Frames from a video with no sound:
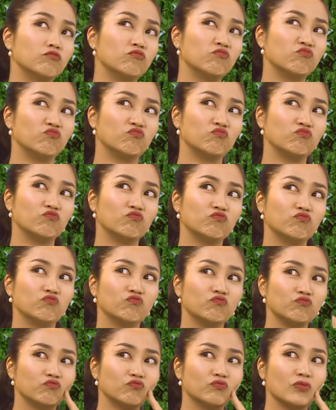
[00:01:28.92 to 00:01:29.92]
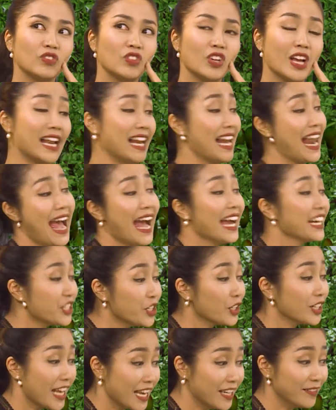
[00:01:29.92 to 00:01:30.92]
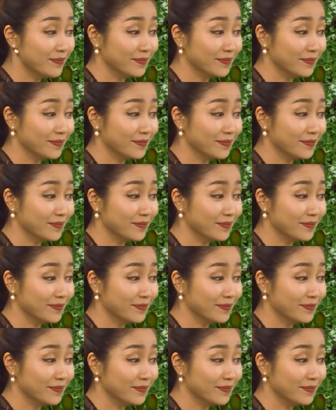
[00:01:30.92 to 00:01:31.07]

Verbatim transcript: Uhm, lá trước đi.